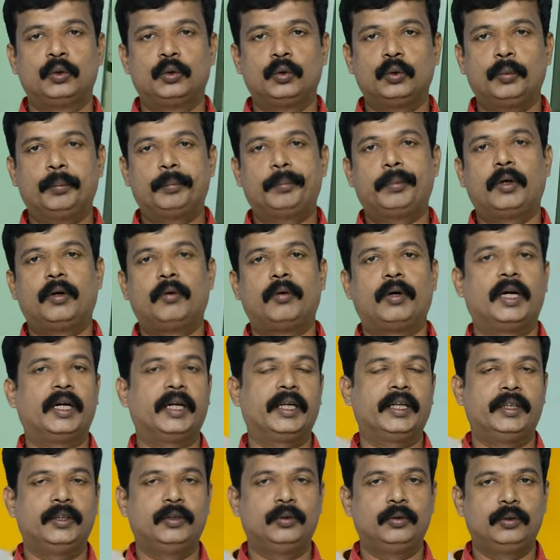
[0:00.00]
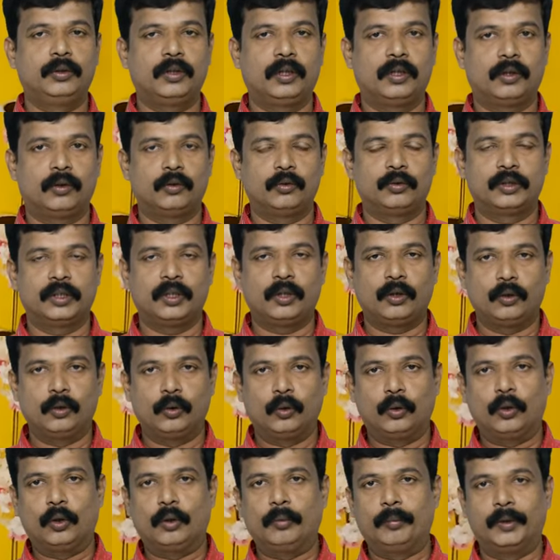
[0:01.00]
சூப்பர்வான இண்டிவிஜுவல் ஹவுஸை
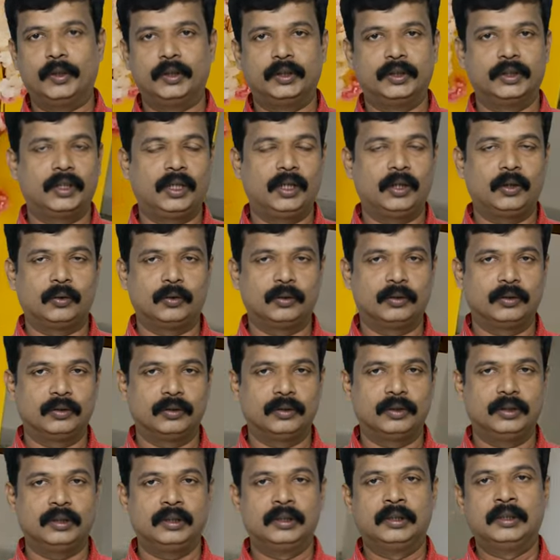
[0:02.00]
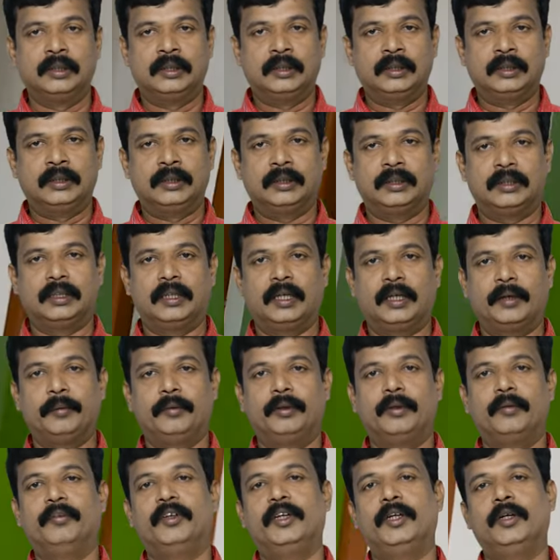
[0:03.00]
லோ பட்ஜெட்டில் கொண்டு வந்து நான்
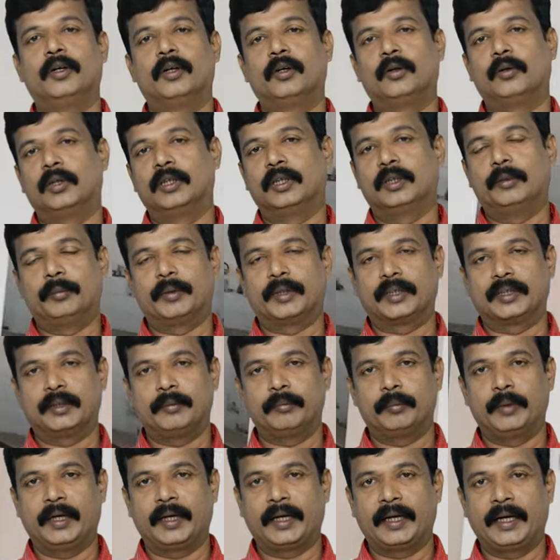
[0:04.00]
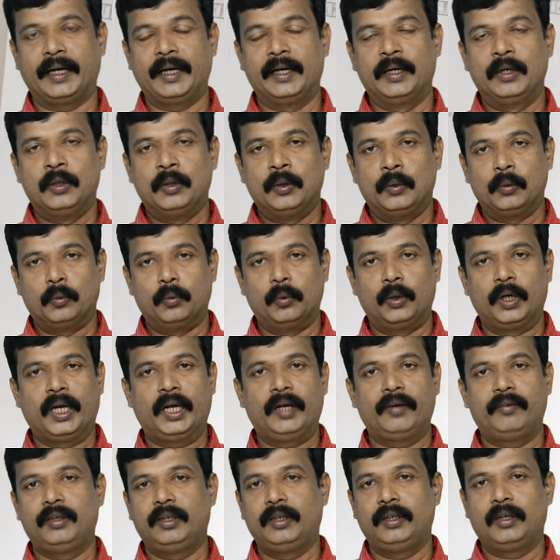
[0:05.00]
இந்த வீடியோவில் உங்களுக்கு ப்ரெசென்ட் பண்ணுறேன்
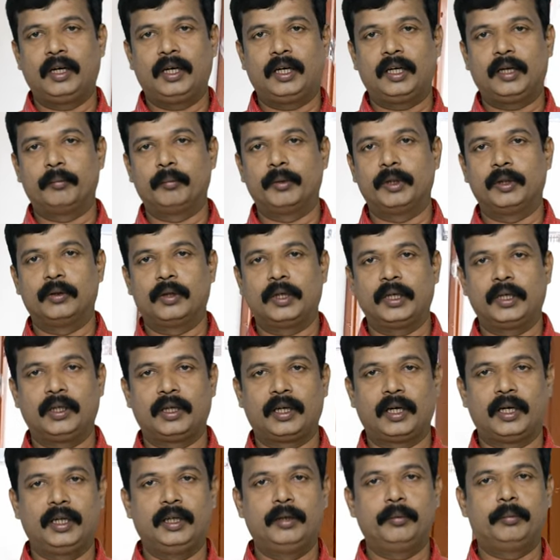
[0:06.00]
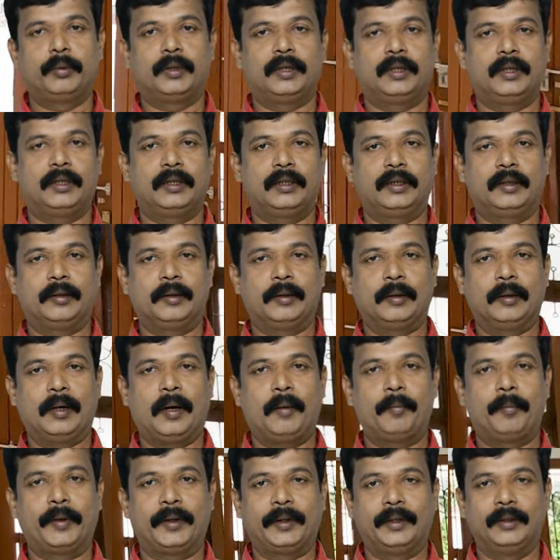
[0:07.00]
ஒரே வீடியோவில் நம்ம இது வரைக்கும் ரெண்டு
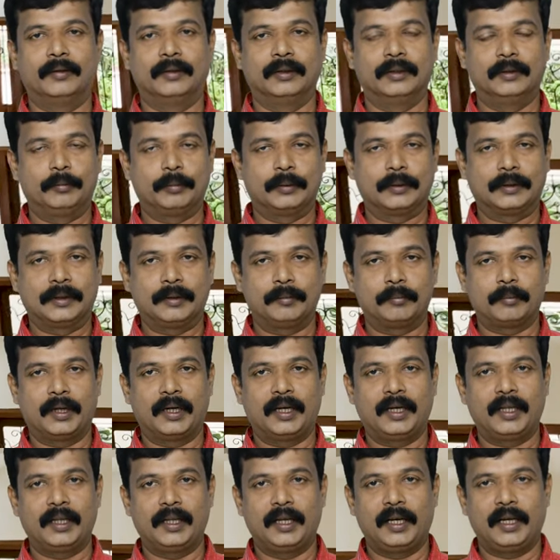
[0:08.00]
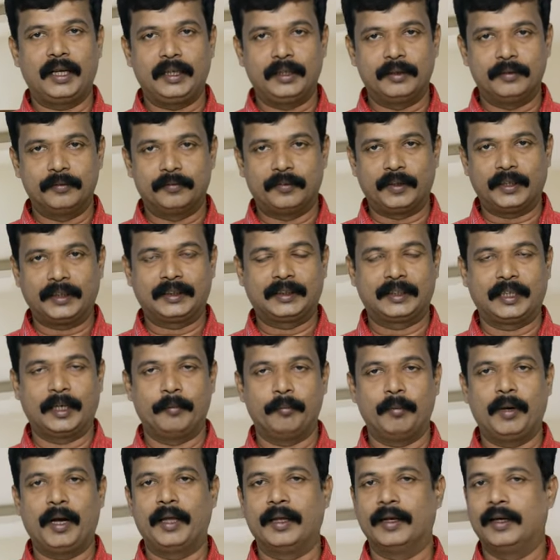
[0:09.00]
ப்ராப்பர்ட்டி வந்து ப்ரெசென்ட் பண்ணதில்லை இது ஃபஸ்ட்
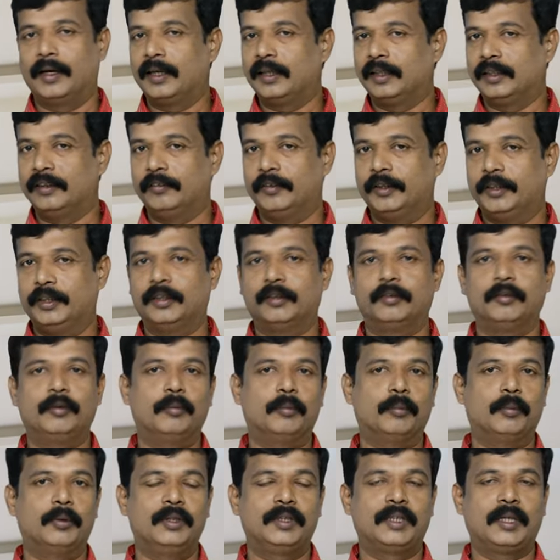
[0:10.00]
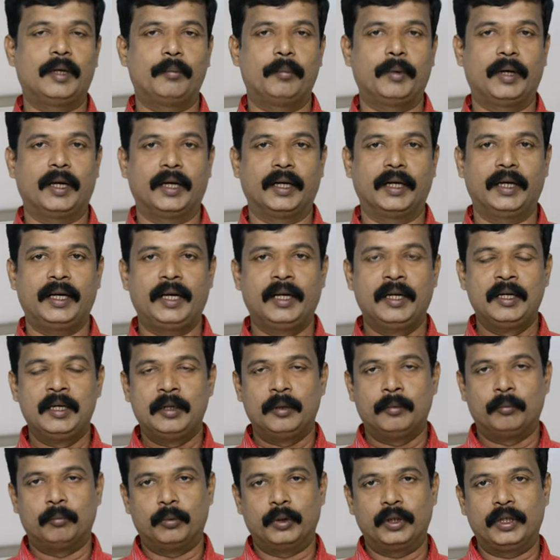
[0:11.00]
டைமாக அதனால் இந்த வீடியோவை முழுசாக பாருங்கள்
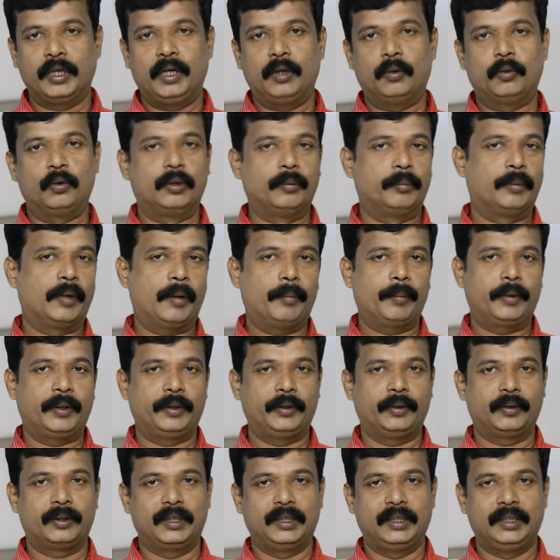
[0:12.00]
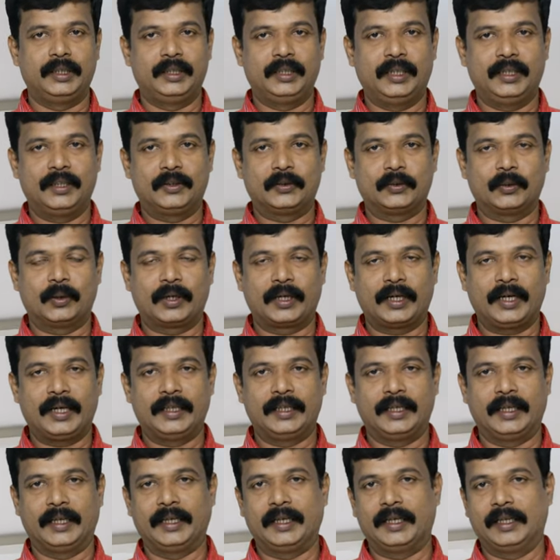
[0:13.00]
முதல்ல ஒரு ப்ராப்பர்ட்டியோட டீட்டெயில்ஸ் சொல்கிறேன்
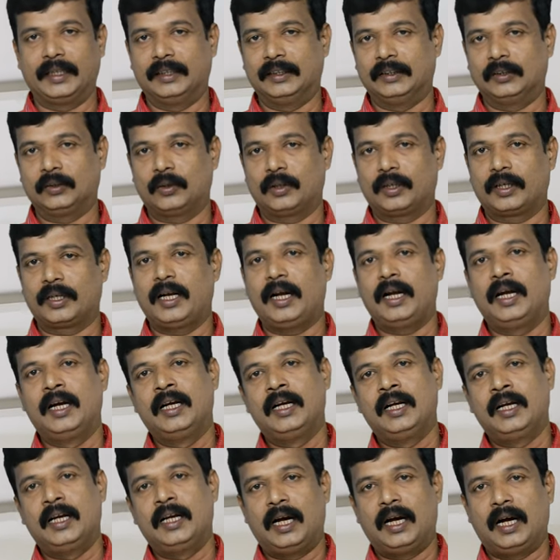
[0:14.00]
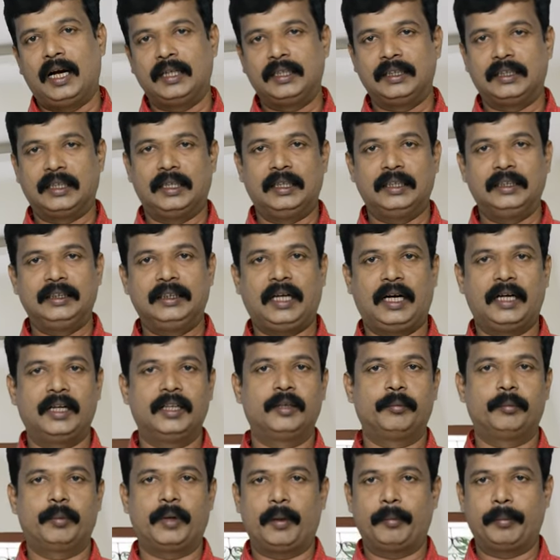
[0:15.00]
அது எங்கே இருக்குதுன்னு சொல்கிறேன் அதுக்கு அடுத்து
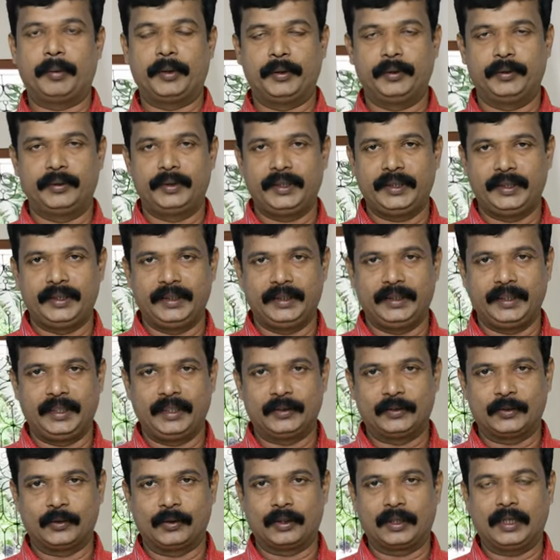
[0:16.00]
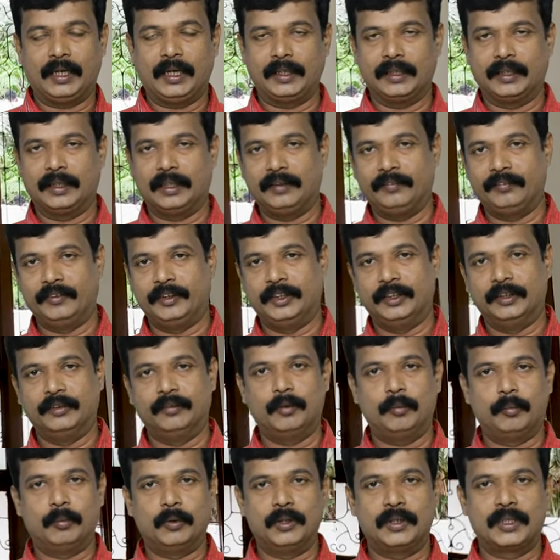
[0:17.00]
அடுத்த ப்ராப்பர்ட்டியோடைய டீட்டெயில்ஸ் சொல்கிறேன் அதனால்
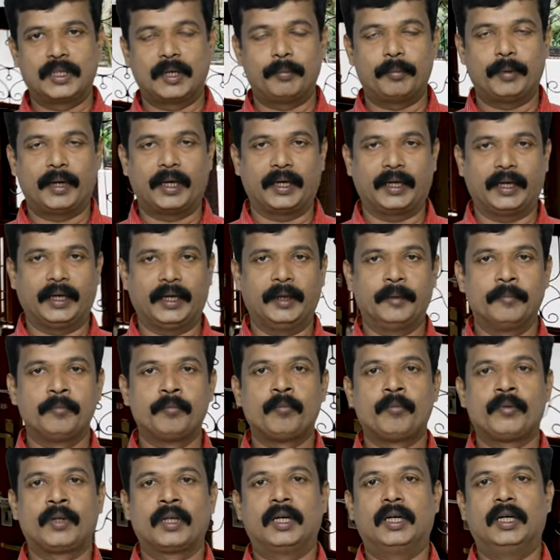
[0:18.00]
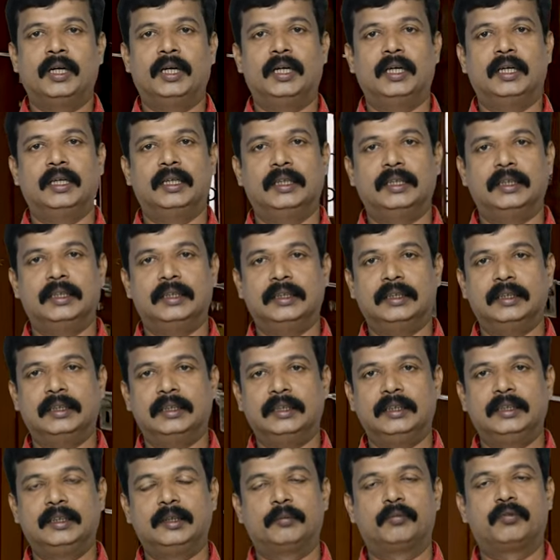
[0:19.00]
வீடியோவை முழுசாக பாருங்கள்
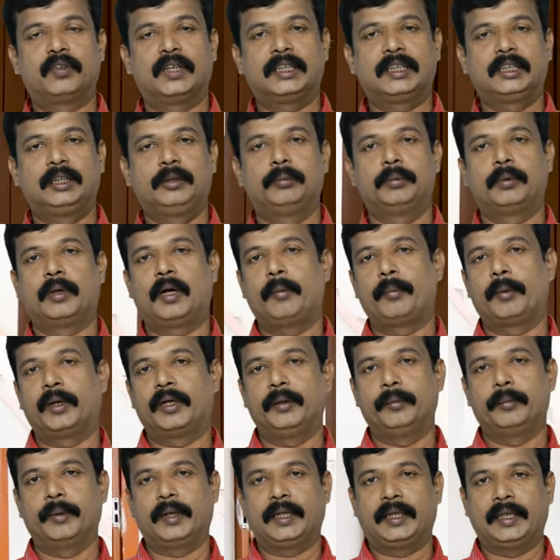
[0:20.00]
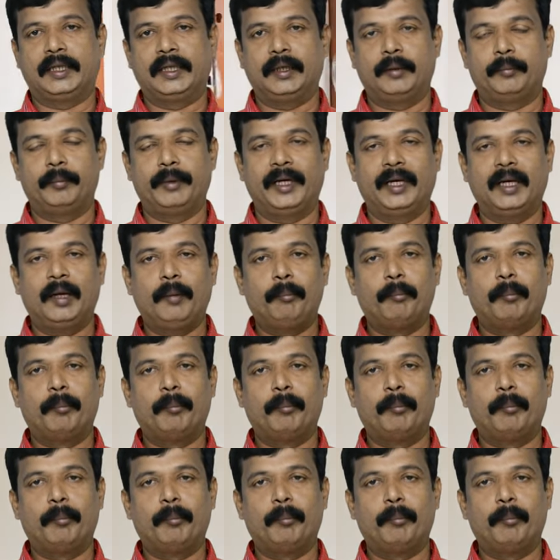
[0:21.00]
இந்த ஃபஸ்ட்டு ப்ராப்பர்ட்டி பார்த்திங்க அப்படின்னா